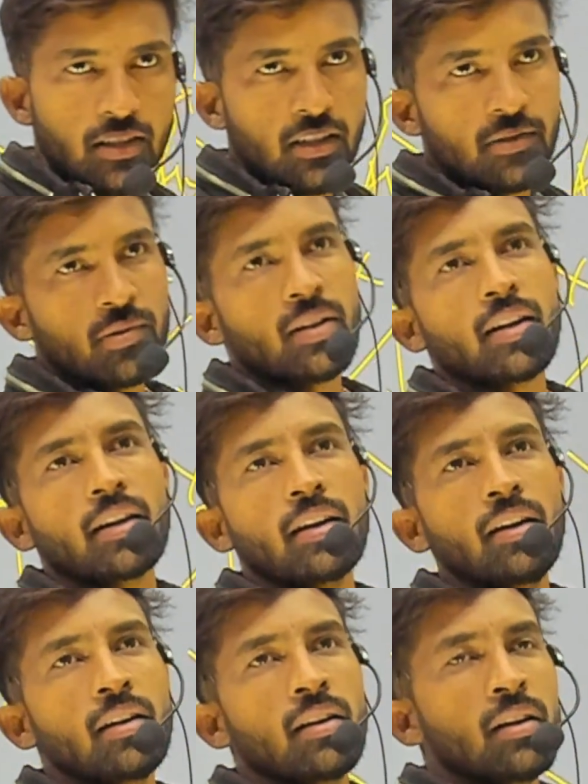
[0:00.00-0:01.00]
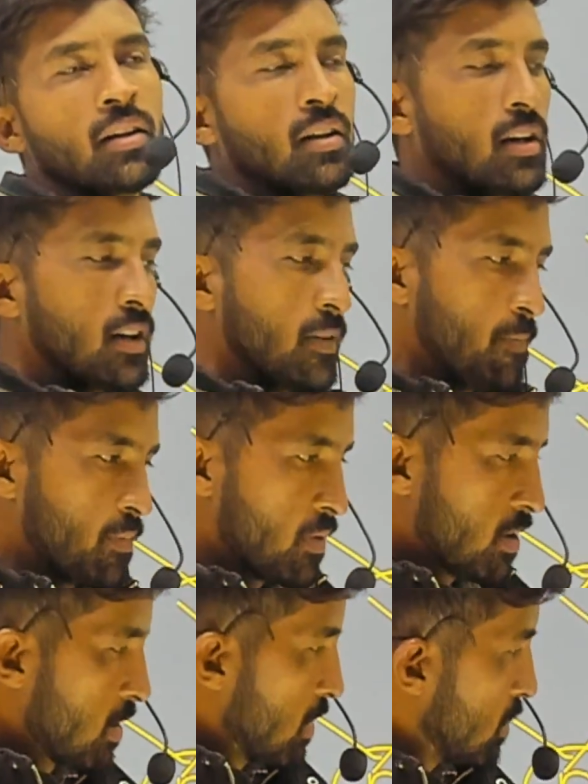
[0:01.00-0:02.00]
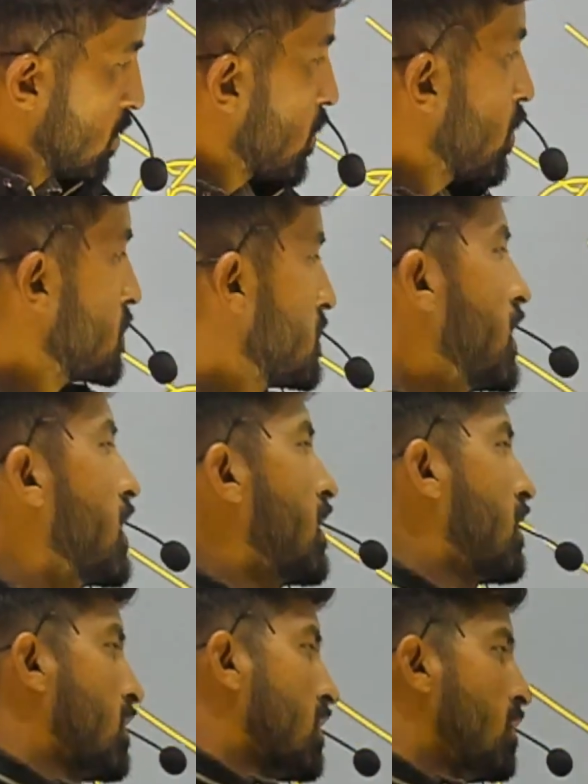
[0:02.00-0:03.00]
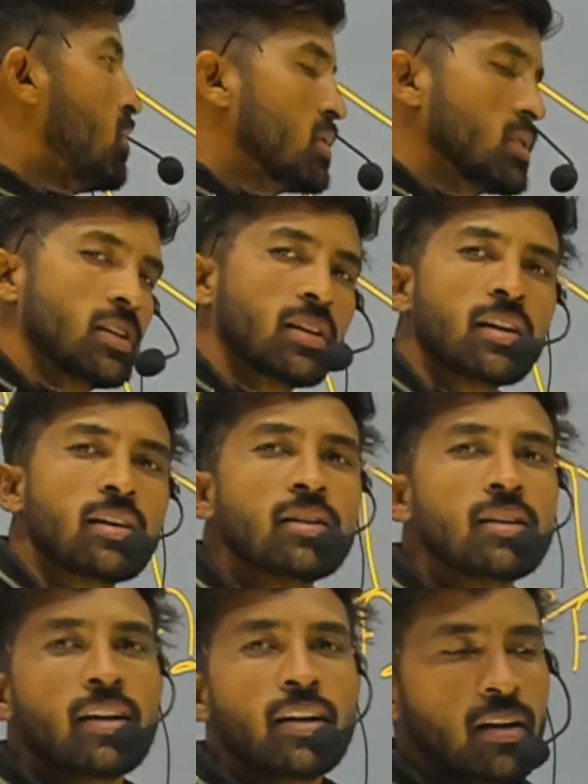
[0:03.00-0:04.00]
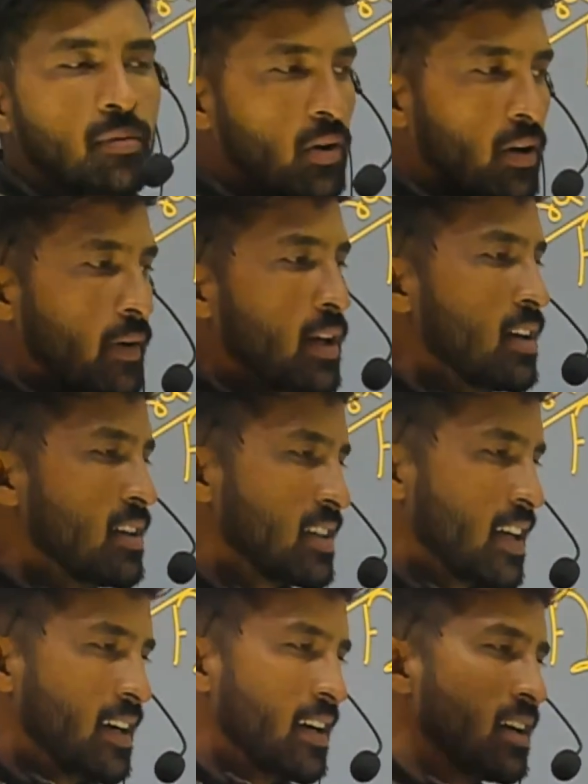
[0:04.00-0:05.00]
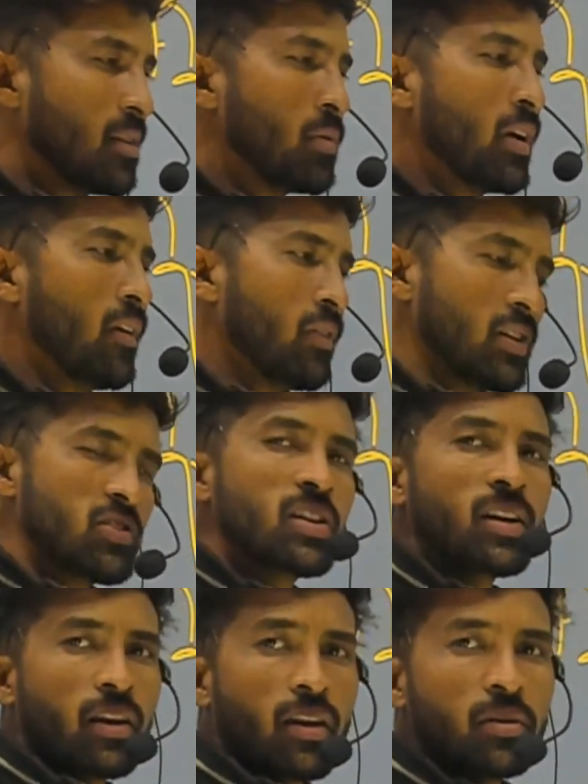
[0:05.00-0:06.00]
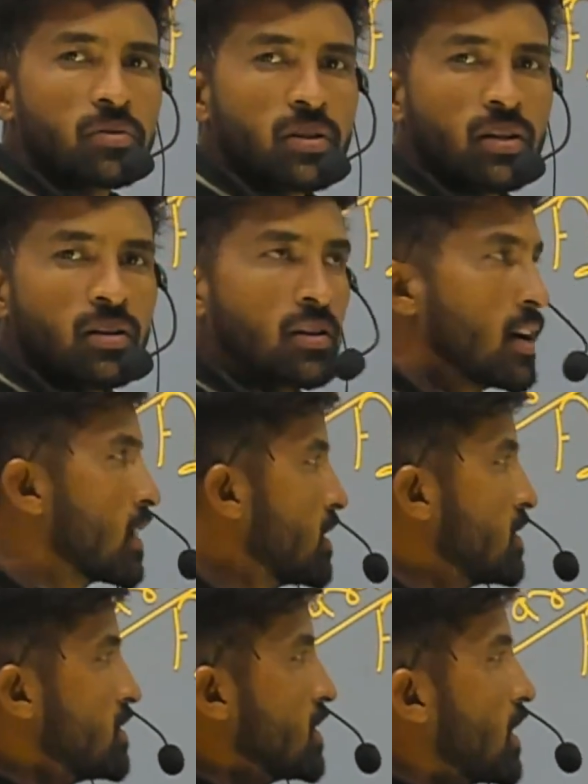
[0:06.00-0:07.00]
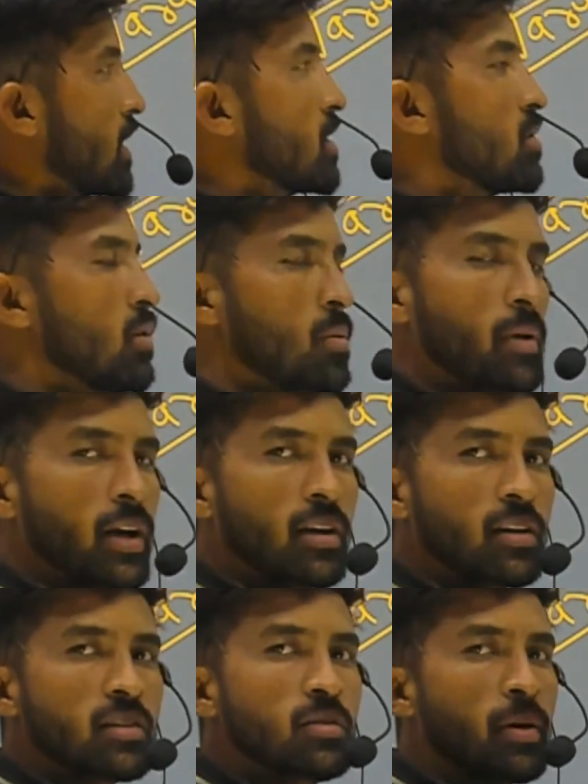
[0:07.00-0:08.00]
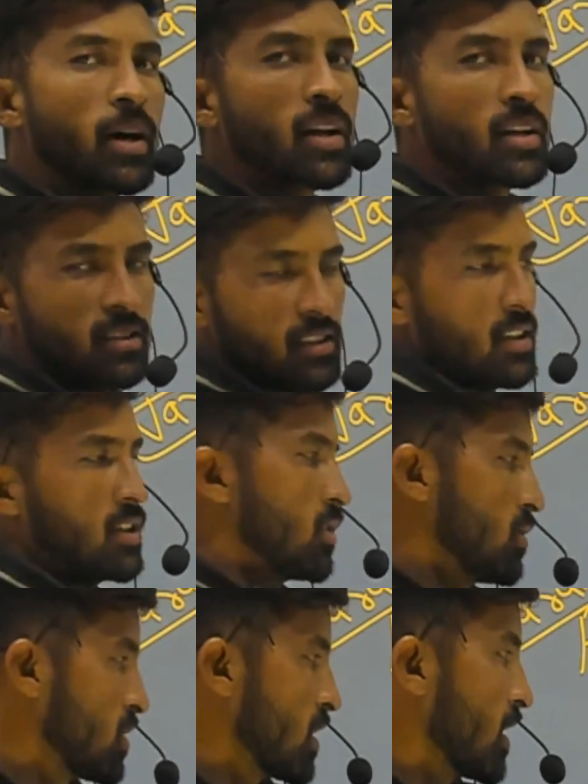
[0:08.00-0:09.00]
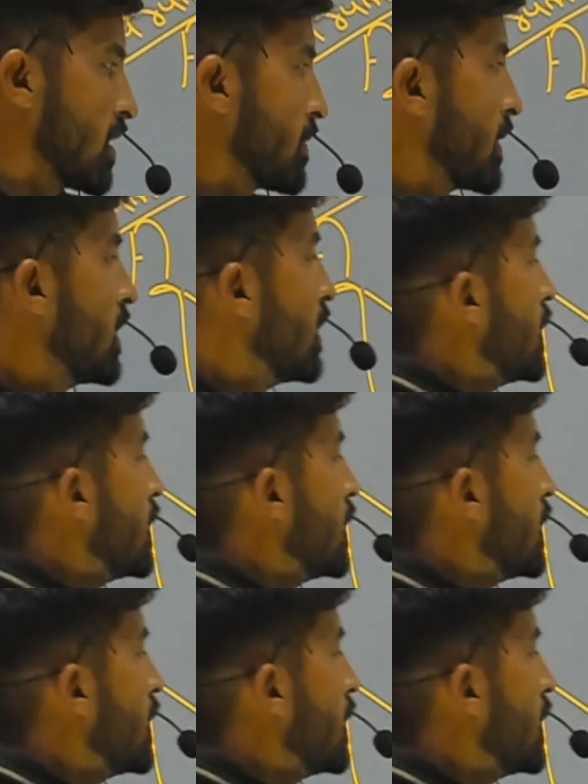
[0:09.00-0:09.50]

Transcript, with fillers: ट्रांसफ़र करके आ, जो क्रॉप्स तैयार करी जाती है वो किसके अंदर आ जाती है जेनेटिक मॉडिफाइड यानी जेनेटिक मॉडिफिकेशन कर दिया उसका अगर इसी से करेंगे तो हो नहीं पाएगा ना किसी बाहर का जीन इंट्रोड्यूस कराना पड़ेगा